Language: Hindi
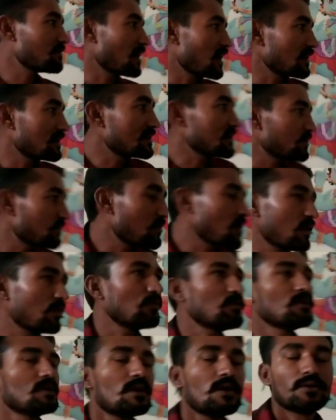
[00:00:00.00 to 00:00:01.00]
में हाजिर हुआ हूं
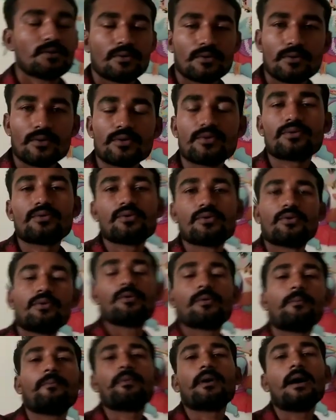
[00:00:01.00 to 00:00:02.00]
तो दोस्तों
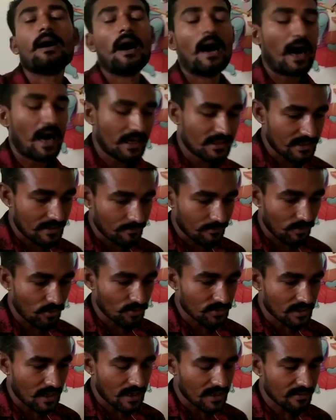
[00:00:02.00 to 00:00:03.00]
आज हम
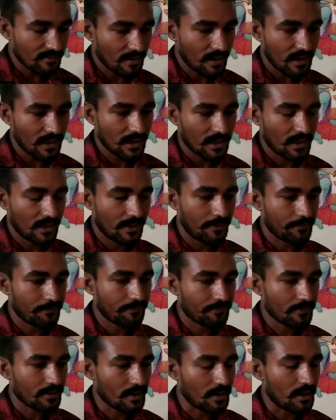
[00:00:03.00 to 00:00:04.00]
लोग जाने वाले
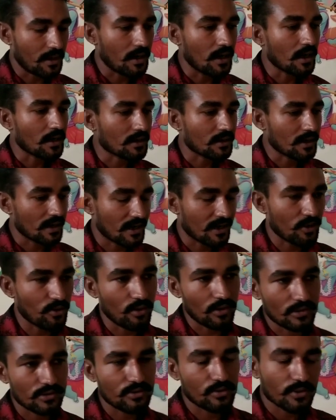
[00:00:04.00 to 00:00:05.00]
हैं
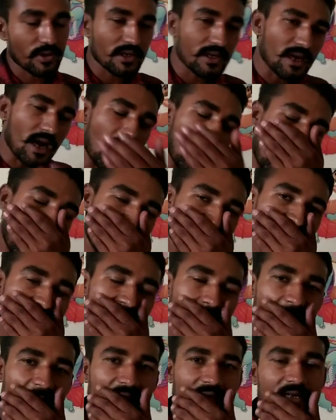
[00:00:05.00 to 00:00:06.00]
करनौल जो कि
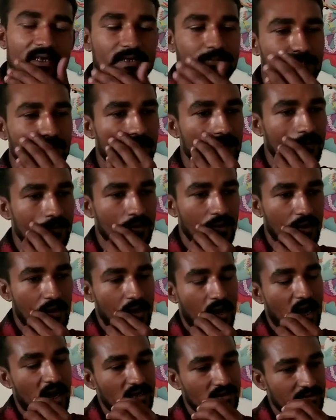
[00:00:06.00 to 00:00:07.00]
आंध्र प्रदेश में है
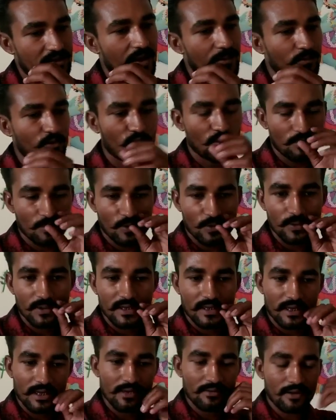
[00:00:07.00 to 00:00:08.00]
आज शाम को हम लोग
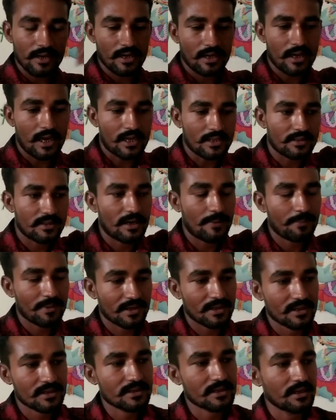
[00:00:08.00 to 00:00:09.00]
निकलने वाले हैं आंध्र
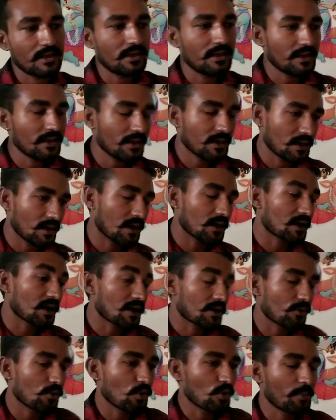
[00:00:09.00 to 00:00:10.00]
प्रदेश के लिए
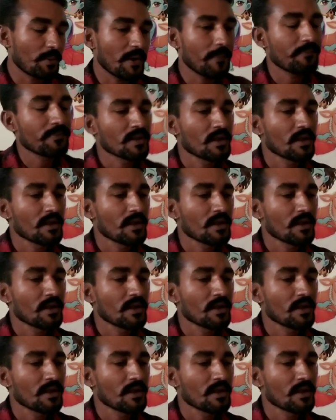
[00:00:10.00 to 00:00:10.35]
करनौल में